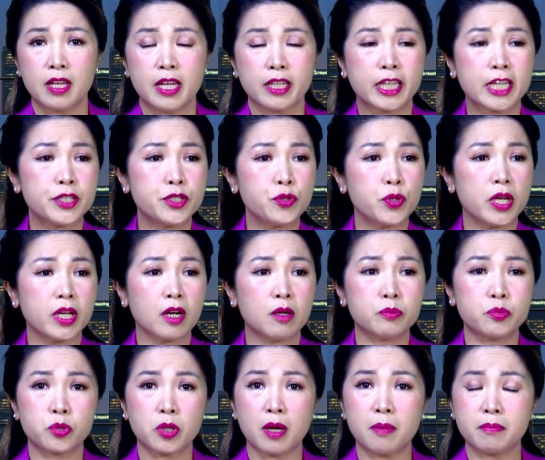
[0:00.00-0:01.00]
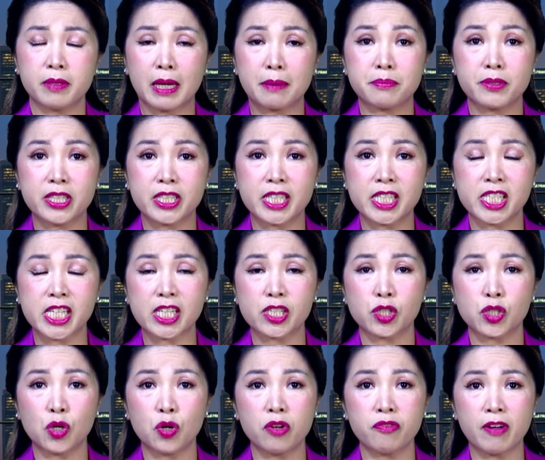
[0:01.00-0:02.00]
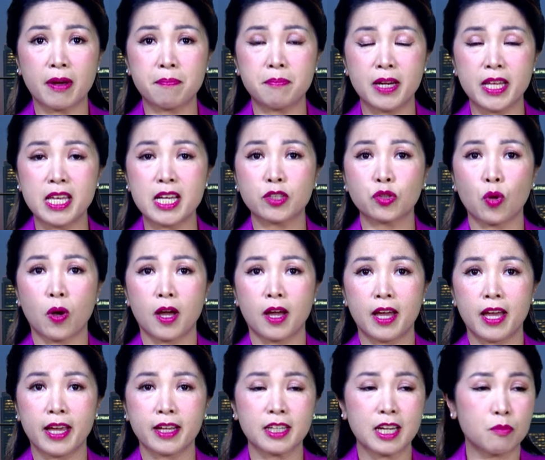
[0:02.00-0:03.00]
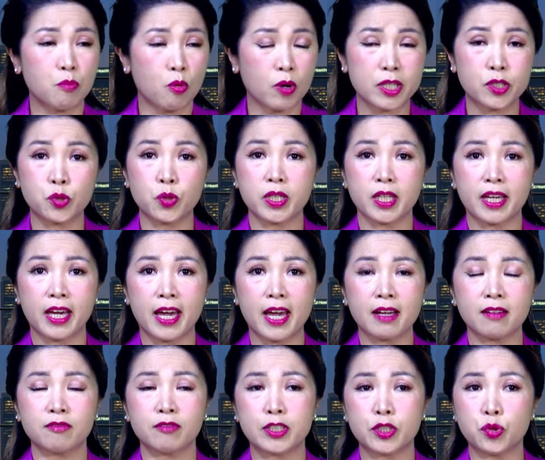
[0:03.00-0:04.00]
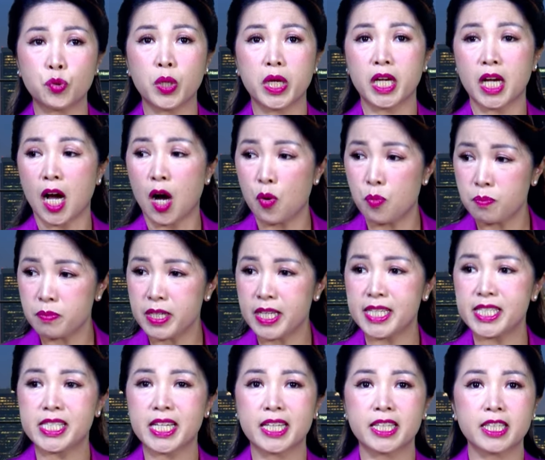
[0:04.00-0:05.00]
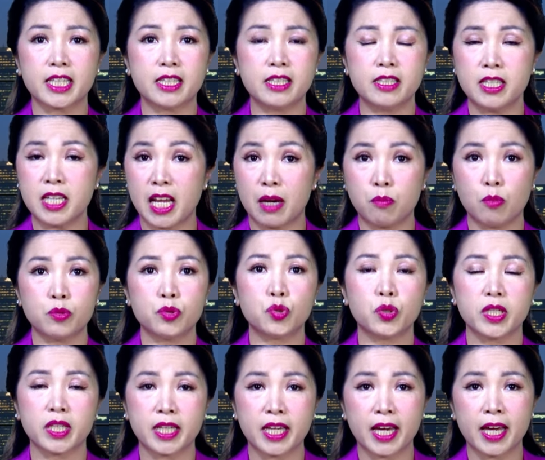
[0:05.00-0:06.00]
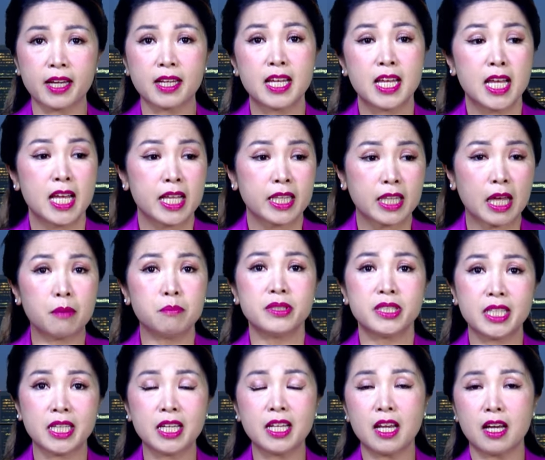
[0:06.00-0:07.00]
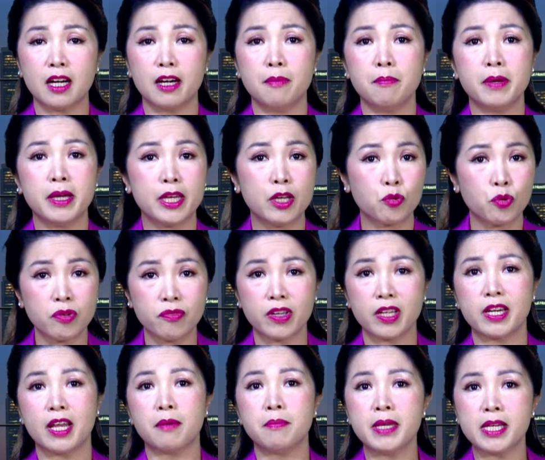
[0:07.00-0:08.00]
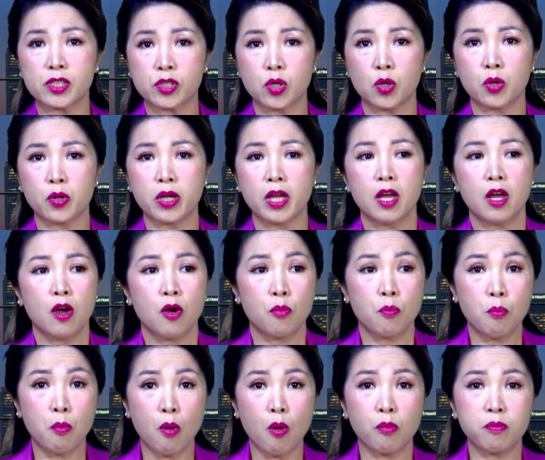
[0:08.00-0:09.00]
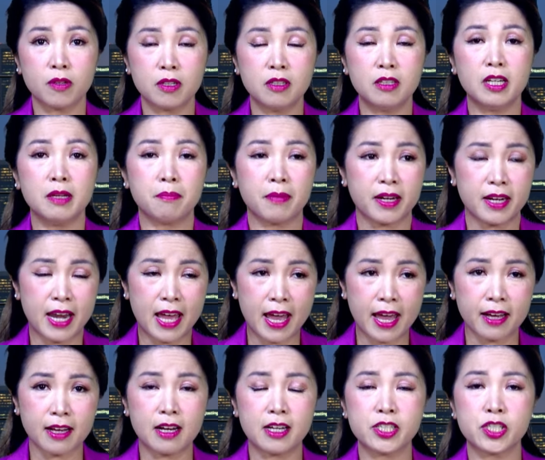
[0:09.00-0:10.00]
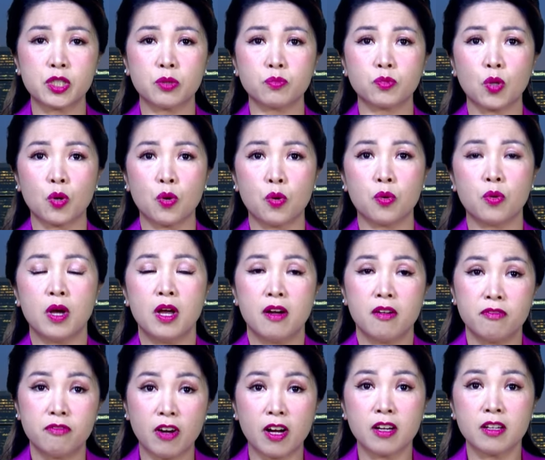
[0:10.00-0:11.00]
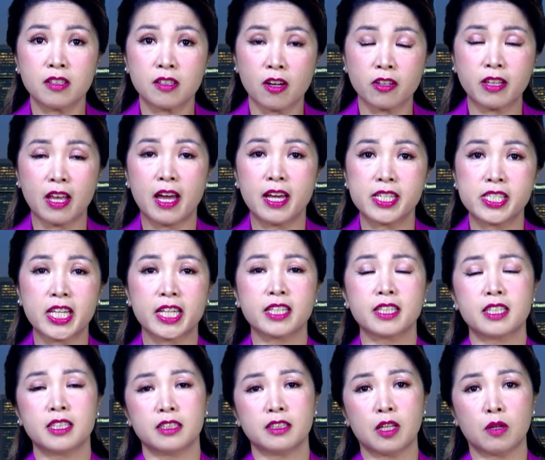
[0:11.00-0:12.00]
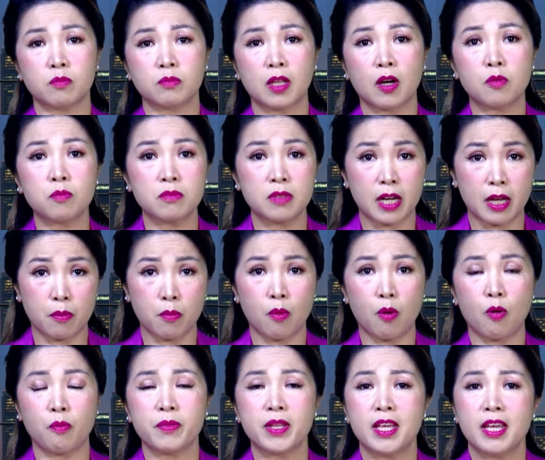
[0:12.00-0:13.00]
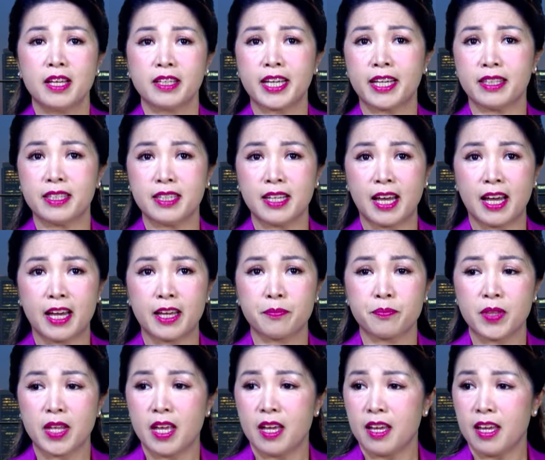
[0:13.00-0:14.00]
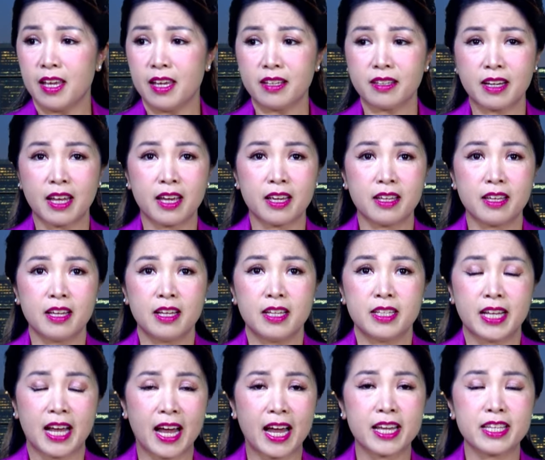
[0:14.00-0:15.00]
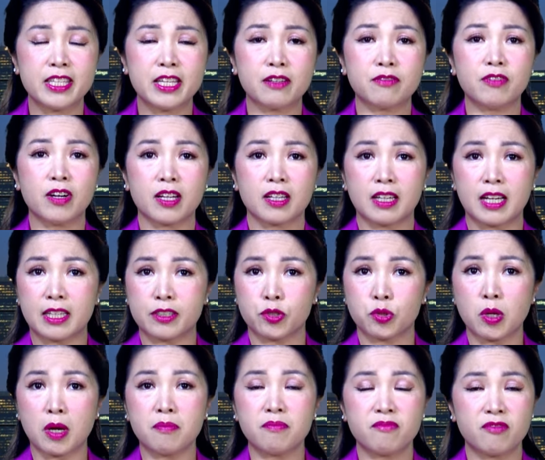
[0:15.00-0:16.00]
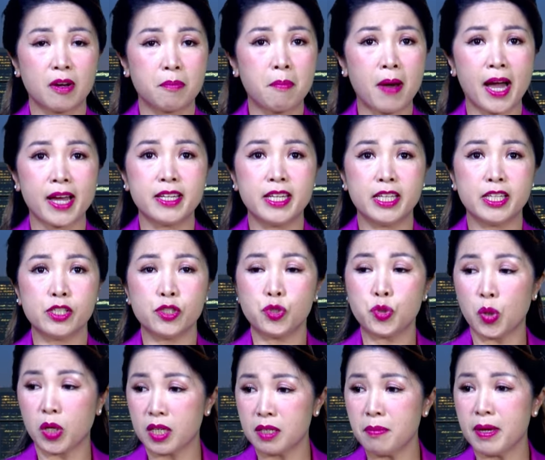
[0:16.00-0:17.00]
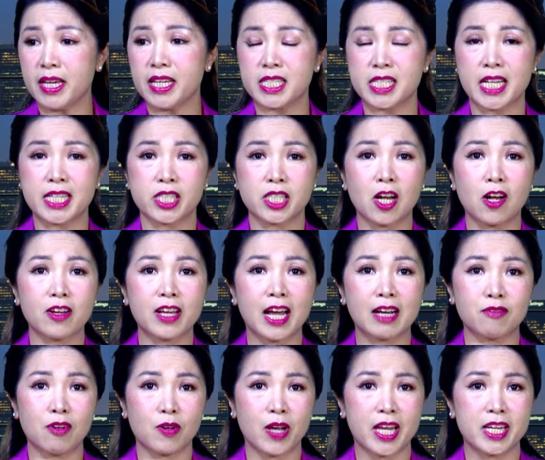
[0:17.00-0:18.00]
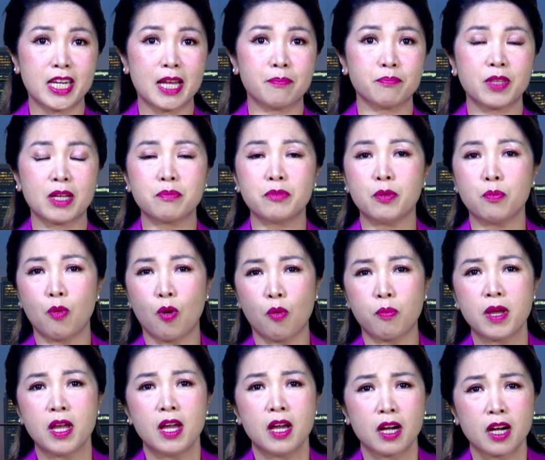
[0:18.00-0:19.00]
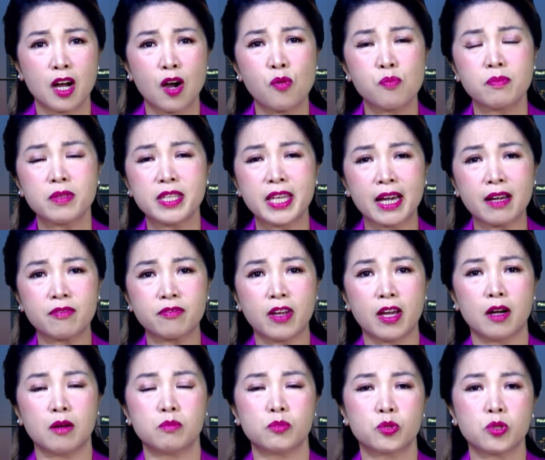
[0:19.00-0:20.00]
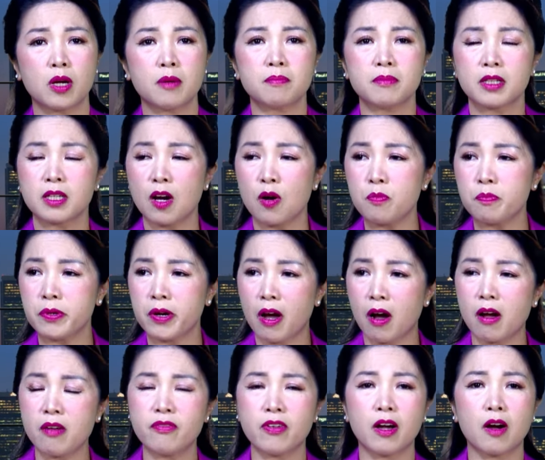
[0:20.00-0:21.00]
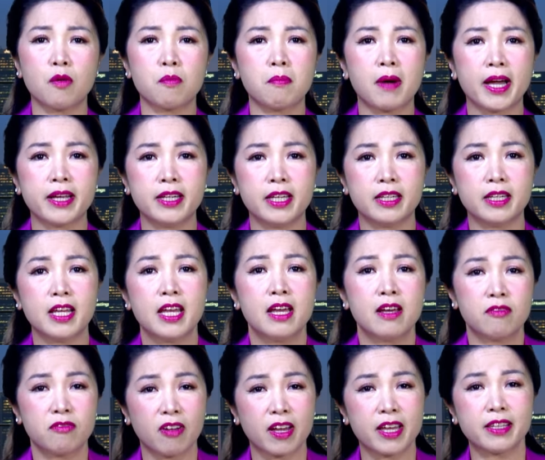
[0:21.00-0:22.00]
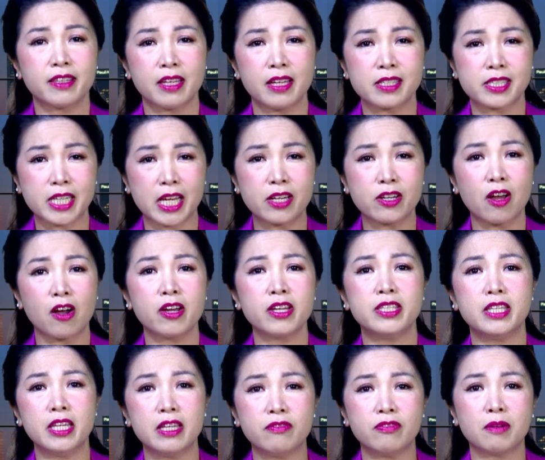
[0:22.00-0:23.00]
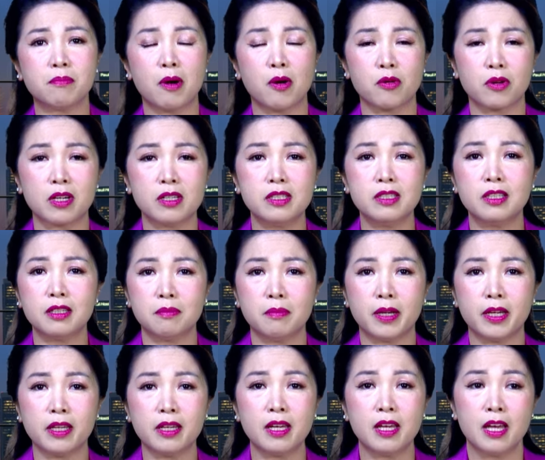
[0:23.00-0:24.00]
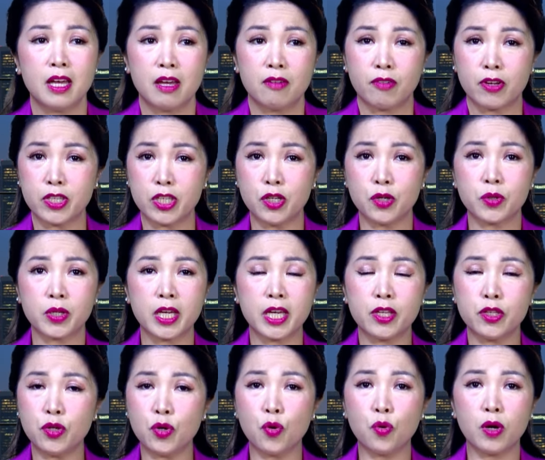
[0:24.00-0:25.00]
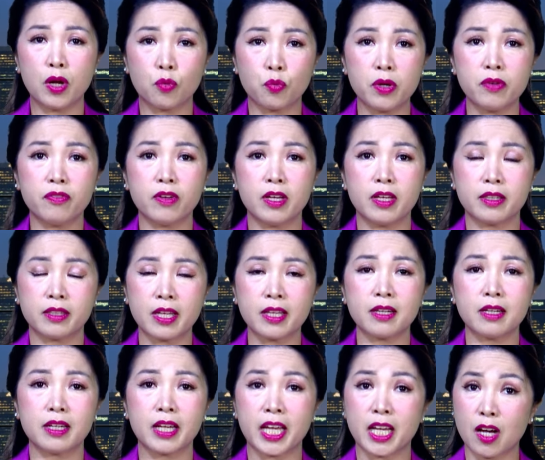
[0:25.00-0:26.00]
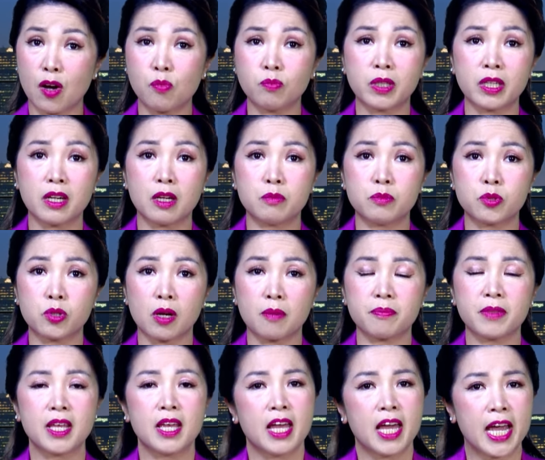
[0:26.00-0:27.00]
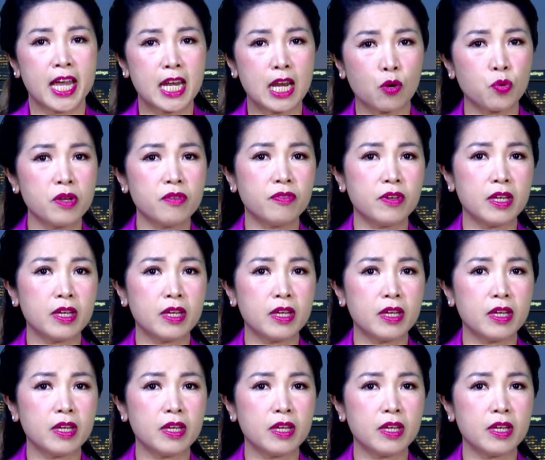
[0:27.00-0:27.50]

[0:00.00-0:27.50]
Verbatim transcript: cái chuyện ông Trump gặp những cái rắc rối pháp lý ở tòa án là một cái chuyện khác, và chuyện ông đi tranh cử là một chuyện khác. Thậm chí là ở Mỹ, quý vị đã biết rồi, một người mà đang ở trong tù vẫn có thể tranh cử tổng thống là một. Cái thứ hai, hiện nay hai nhân vật là Trump và Biden chuẩn bị ra so găng vào ngày 5 tháng 11. Không nhắc về ông Trump, không nói về ông Biden, vậy thì sẽ nói gì về bầu cử nước Mỹ? Và nhiều khi dù là quý vị thích hay không thích ông Trump, hay là quý